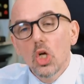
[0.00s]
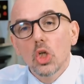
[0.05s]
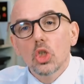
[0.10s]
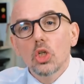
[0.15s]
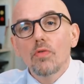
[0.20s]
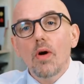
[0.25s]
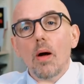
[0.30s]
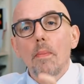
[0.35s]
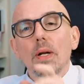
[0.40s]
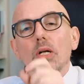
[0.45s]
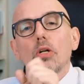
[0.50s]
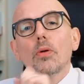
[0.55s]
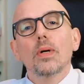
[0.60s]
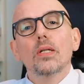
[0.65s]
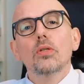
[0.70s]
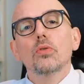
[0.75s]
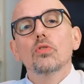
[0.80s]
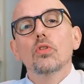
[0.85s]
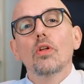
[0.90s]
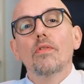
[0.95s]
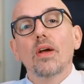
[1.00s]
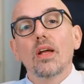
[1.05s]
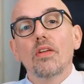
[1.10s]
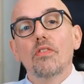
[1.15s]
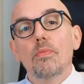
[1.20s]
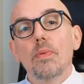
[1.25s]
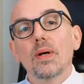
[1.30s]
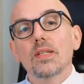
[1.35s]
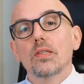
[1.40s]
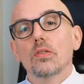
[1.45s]
Je vous rappelle que Bad News ne
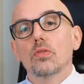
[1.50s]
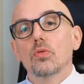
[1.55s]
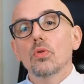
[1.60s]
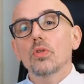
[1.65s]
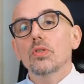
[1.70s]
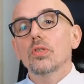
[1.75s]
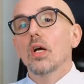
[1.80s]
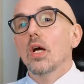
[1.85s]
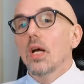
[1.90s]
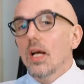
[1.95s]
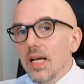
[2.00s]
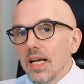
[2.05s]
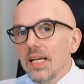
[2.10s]
vérifie pas ses sources.